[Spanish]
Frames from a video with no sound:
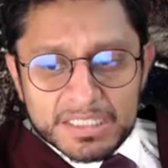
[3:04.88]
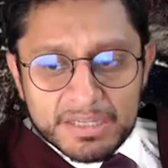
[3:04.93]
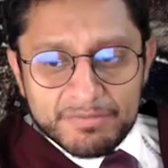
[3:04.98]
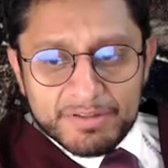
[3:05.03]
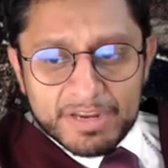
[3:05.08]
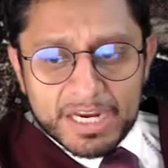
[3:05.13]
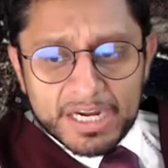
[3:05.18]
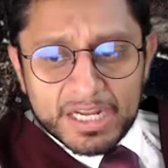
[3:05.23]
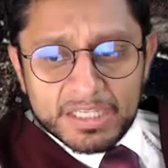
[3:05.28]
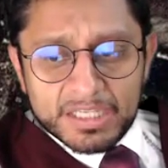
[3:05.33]

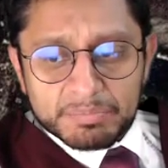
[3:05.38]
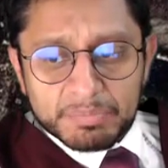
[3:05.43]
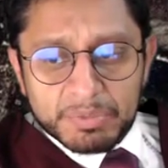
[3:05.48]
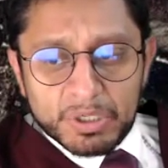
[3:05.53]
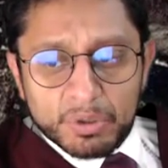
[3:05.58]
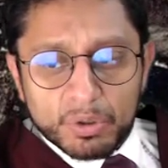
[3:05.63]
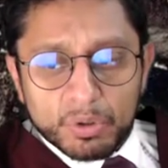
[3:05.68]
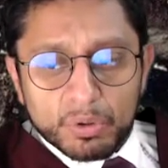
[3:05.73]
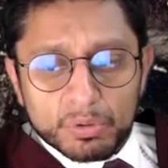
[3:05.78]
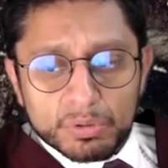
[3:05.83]
severas
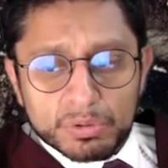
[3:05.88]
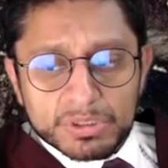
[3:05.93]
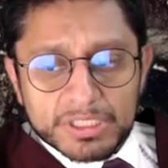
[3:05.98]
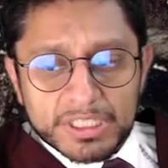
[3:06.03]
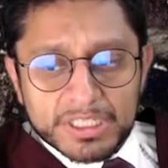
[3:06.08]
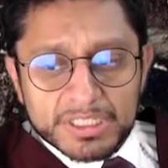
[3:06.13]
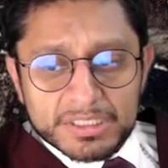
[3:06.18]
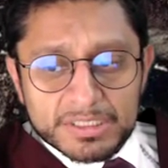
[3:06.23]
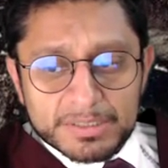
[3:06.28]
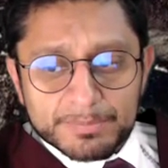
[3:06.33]
pero
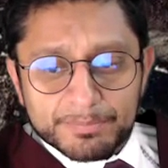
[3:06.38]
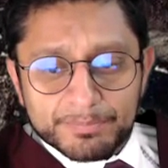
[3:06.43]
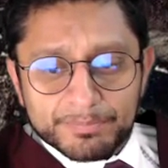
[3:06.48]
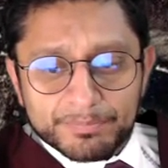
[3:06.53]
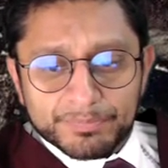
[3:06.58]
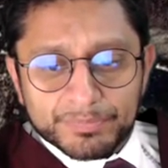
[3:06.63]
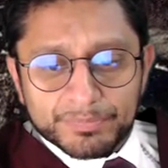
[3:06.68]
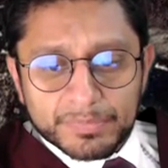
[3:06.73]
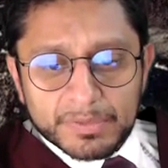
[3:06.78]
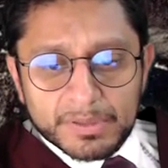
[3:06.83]
justas,
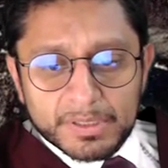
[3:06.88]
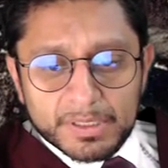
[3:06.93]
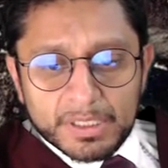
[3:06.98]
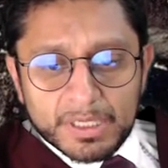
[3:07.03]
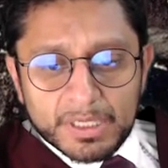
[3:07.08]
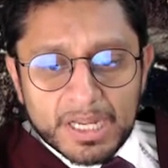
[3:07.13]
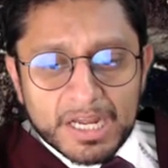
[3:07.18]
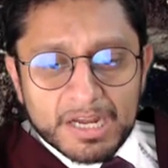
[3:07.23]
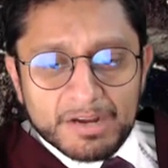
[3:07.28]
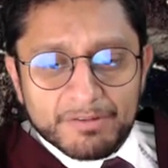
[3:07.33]

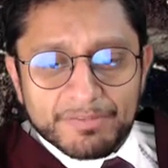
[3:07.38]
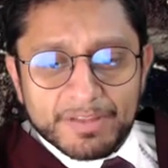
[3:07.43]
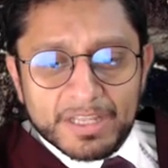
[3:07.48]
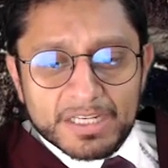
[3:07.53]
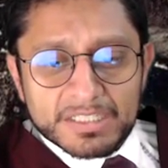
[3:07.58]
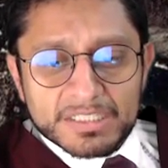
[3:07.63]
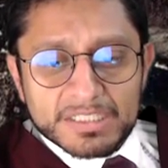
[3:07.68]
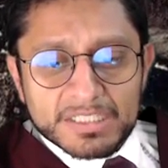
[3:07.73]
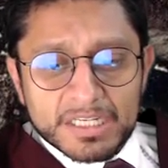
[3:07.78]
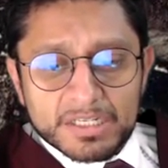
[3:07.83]

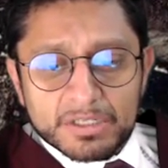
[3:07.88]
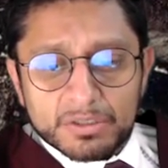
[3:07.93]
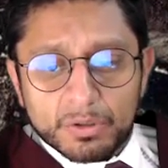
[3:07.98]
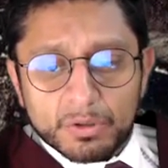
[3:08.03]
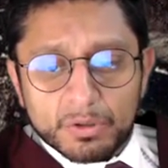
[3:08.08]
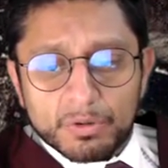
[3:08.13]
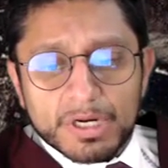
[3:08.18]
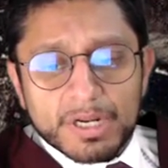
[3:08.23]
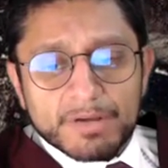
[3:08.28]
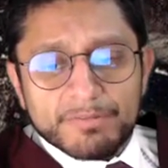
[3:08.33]

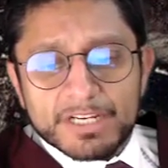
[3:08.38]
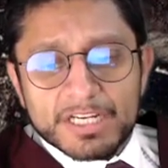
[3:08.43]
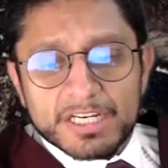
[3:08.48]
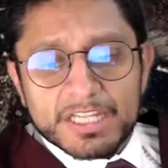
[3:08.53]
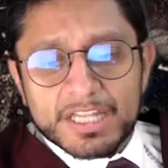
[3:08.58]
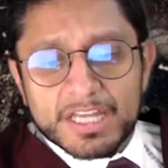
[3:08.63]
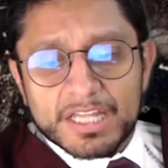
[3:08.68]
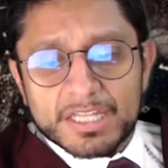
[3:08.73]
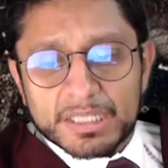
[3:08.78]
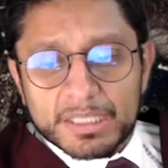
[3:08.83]
afianzando con
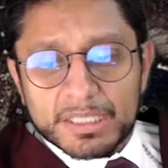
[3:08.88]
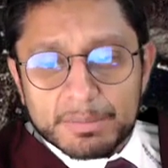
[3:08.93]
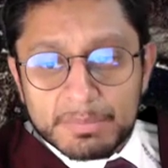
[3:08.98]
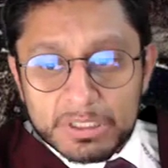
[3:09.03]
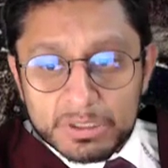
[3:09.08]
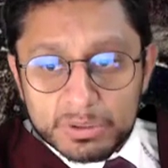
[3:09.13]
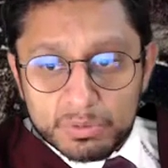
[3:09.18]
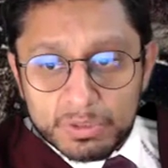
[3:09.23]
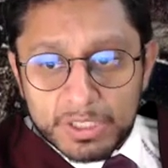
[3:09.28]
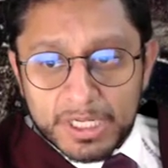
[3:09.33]
habilidad y
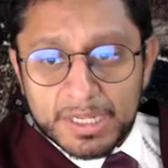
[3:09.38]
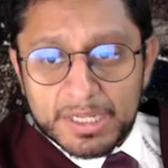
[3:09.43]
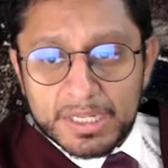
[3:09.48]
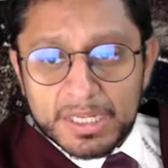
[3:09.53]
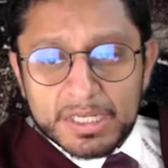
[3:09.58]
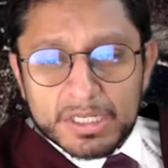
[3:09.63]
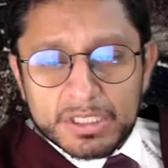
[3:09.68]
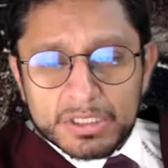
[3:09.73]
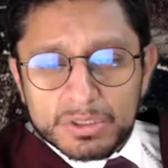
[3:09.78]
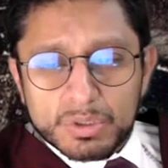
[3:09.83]
mesura
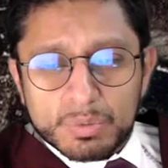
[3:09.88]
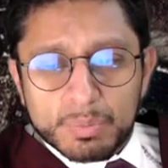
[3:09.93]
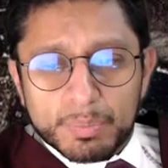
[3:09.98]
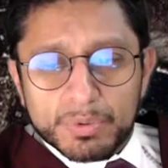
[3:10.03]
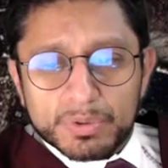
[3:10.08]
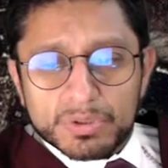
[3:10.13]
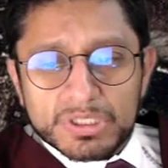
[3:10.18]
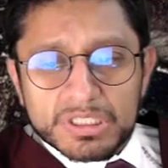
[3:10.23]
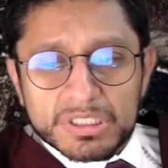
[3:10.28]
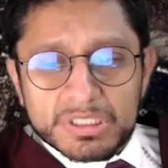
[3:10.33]
su,
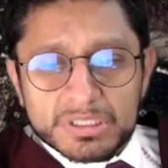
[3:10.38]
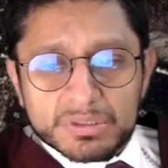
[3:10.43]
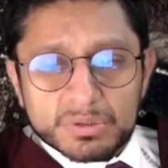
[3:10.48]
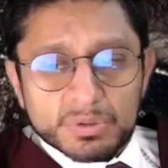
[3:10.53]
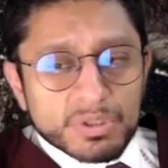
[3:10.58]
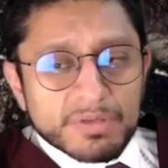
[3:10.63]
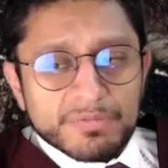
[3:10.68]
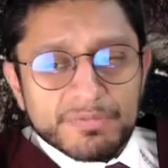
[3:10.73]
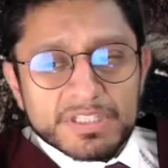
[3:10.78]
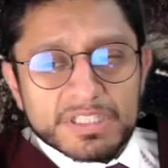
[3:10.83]

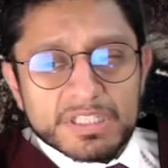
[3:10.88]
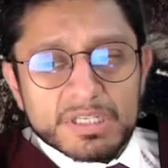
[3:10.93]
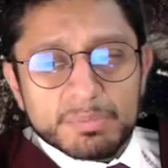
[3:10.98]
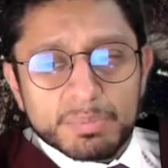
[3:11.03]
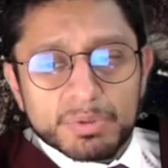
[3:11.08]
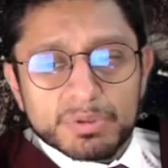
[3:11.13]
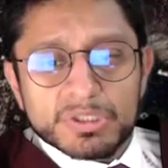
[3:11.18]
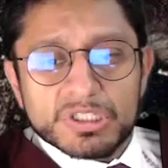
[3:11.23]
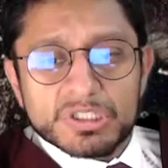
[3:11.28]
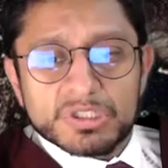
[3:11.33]
difícil
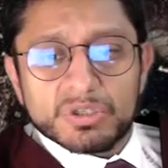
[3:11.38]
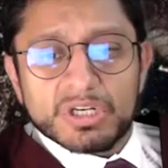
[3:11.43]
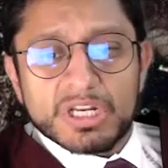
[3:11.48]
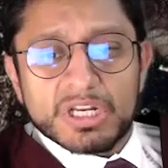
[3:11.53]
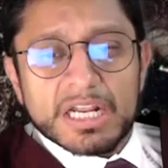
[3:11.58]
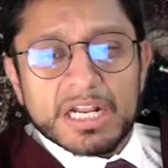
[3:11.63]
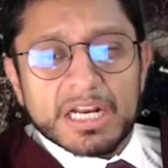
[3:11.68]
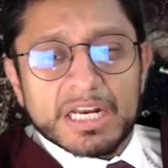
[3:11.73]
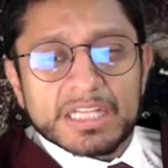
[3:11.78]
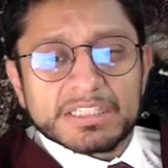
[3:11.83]
posición
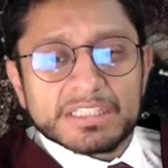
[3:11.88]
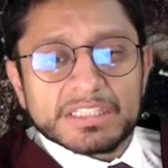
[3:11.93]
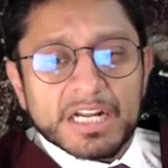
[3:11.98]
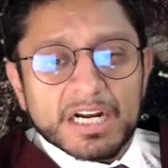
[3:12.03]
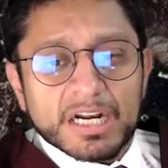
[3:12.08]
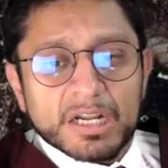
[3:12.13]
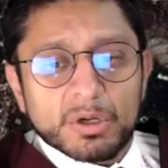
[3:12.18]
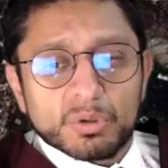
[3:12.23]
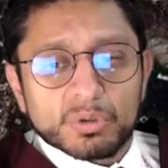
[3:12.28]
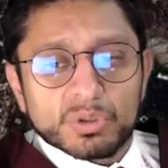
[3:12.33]
en
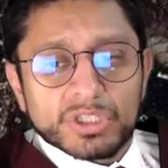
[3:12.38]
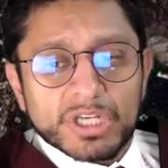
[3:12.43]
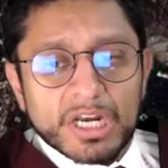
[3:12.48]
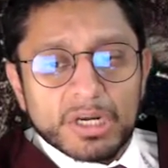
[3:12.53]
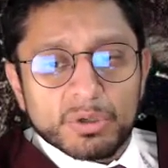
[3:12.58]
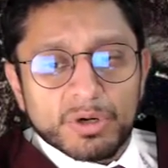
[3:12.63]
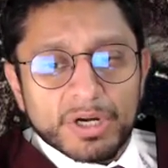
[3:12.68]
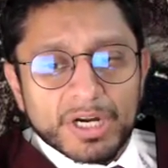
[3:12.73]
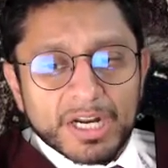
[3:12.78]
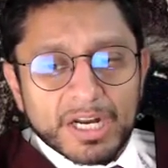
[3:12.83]
Inglaterra contra
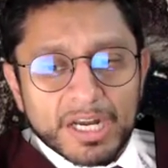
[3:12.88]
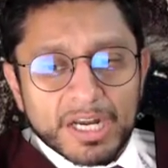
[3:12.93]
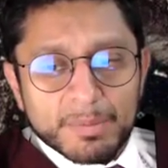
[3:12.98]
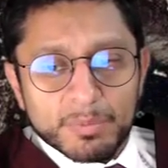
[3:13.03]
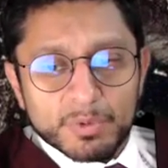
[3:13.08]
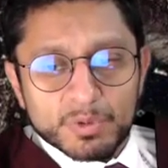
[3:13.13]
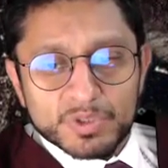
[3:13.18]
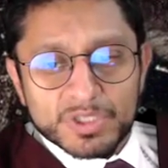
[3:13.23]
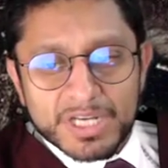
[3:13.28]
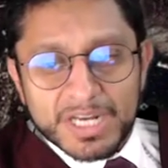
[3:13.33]
los
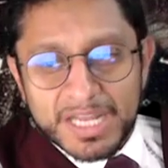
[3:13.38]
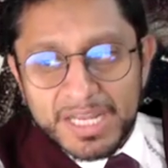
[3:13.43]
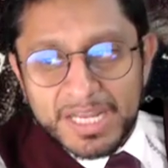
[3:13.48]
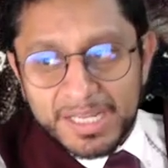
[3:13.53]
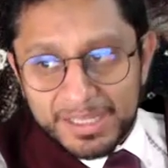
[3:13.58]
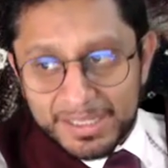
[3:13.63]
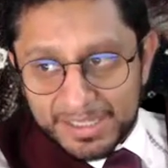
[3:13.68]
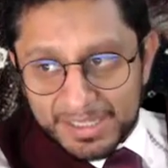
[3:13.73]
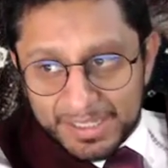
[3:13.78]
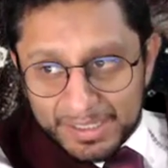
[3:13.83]
reclamos de
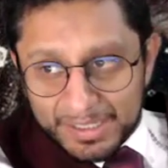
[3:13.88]
la